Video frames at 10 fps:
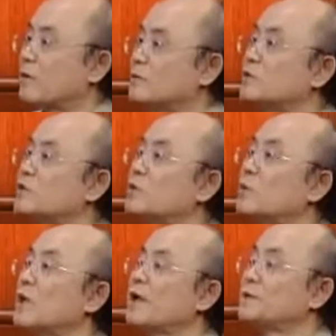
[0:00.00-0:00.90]
百五十
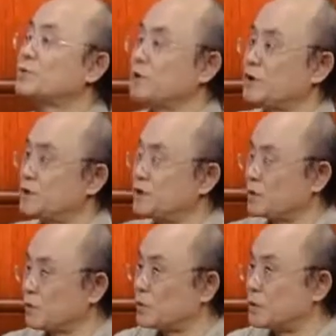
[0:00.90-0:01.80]
周年，全世界
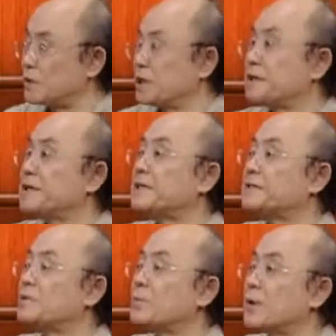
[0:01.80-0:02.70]
都有一个
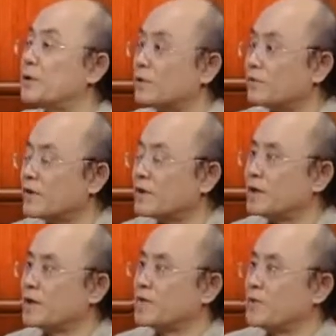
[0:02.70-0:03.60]
演奏贝多芬
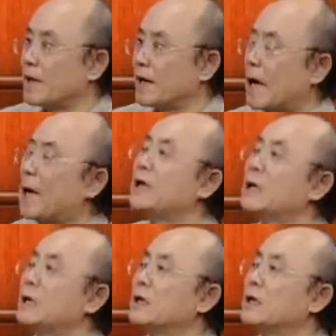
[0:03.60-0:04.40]
的音乐来，